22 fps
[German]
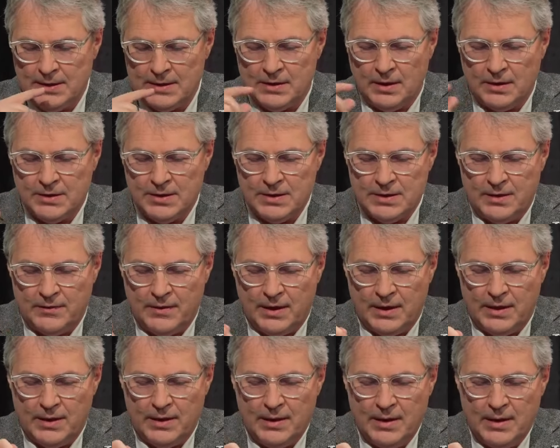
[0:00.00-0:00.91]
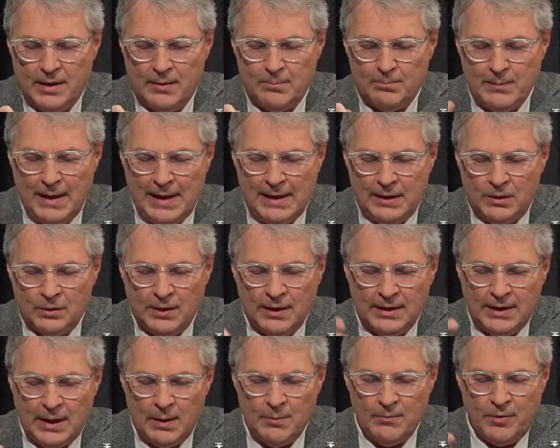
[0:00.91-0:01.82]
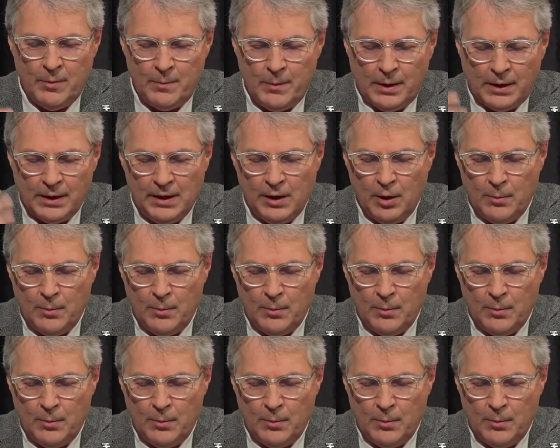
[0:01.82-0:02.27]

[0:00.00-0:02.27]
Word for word: Jetzt hat es aber Meldungen gegeben von Marie